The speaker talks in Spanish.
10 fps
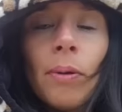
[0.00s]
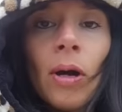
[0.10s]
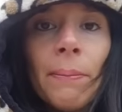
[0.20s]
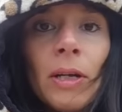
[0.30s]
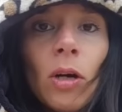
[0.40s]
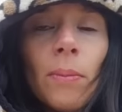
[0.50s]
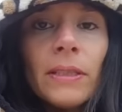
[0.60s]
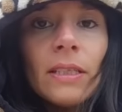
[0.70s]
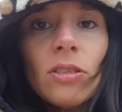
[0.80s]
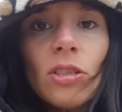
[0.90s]
Pónganme en los
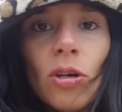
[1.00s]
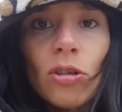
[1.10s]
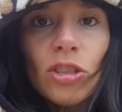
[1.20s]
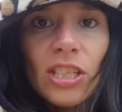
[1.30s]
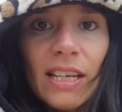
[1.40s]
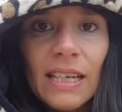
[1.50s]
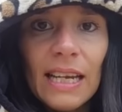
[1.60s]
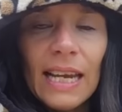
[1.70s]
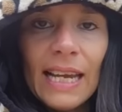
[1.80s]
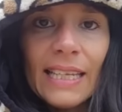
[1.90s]
comentarios si conocían
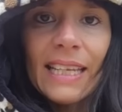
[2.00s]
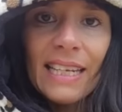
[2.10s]
esta